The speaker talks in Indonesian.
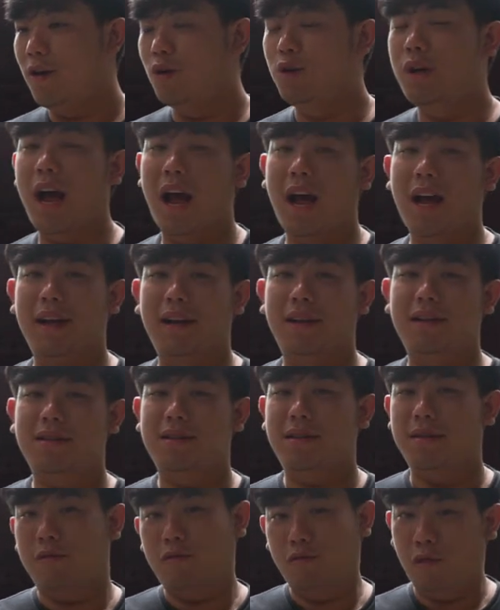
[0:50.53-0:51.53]
udah
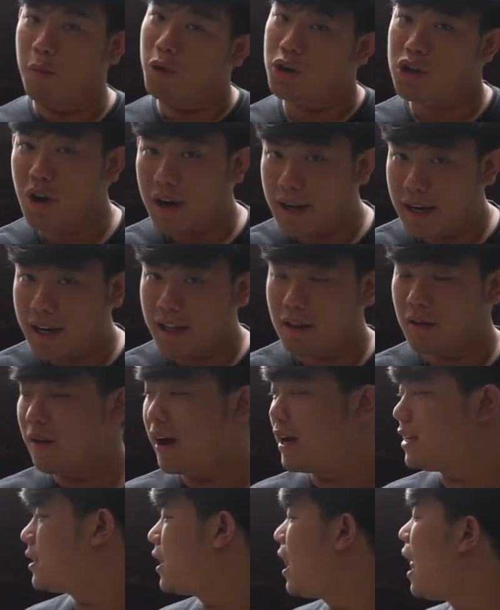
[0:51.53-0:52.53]
gue bocorin gitu
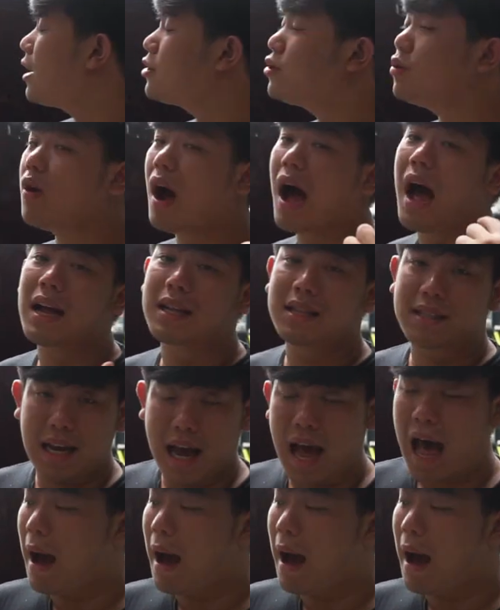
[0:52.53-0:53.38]
guys. Langsung aja